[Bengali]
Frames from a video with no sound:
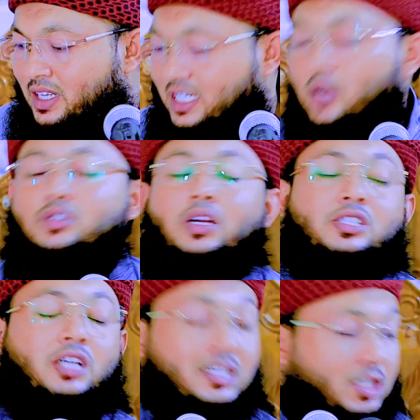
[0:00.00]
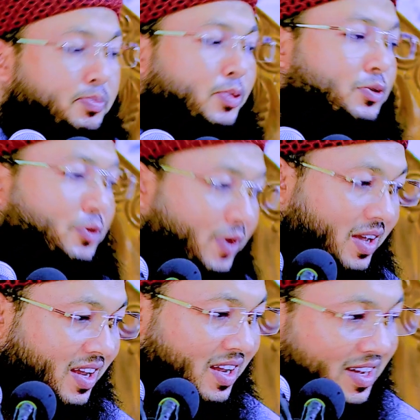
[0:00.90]
কারণ যারা শাহাদত বরণ করে
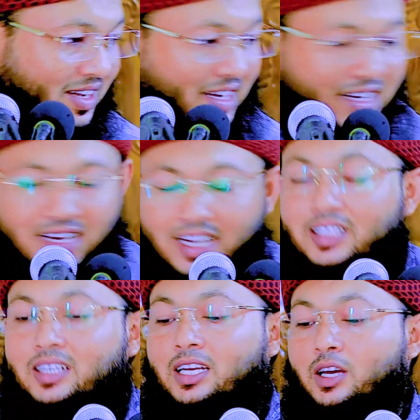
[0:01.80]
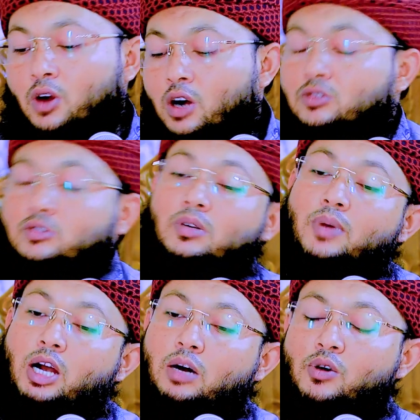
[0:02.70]
এদেরকে রক্ত
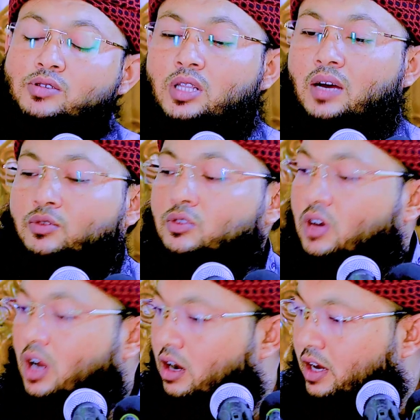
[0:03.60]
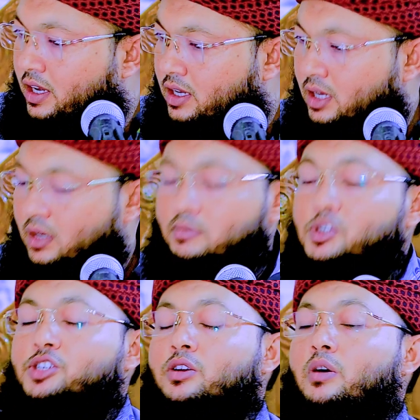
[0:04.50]
মাখা অবস্থা দাফন করা হয়
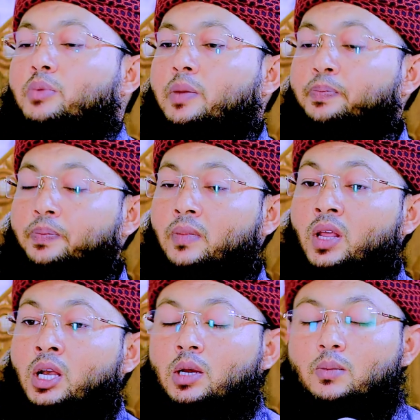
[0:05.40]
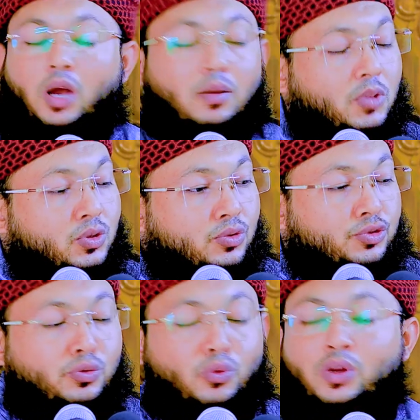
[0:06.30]
বিশ্বনবী মোহাম্মদ
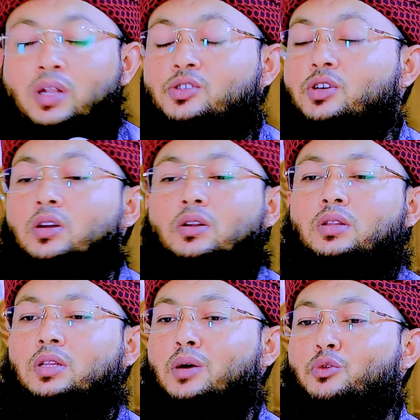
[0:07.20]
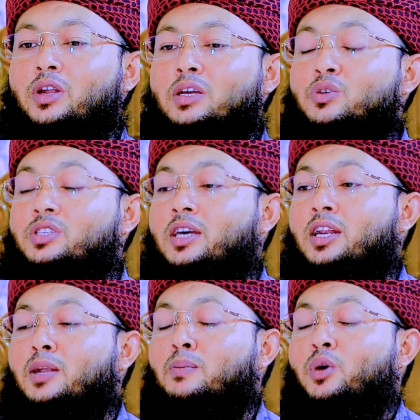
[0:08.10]
রসুল্লাহ সাল্লাহ আলহি
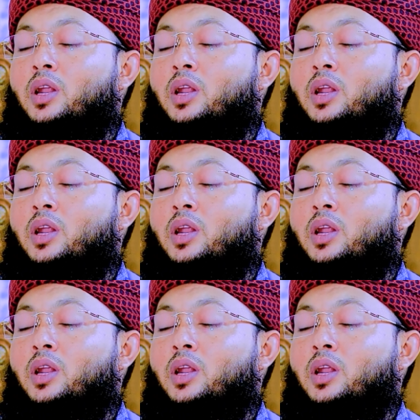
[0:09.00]
ওসাল্লাম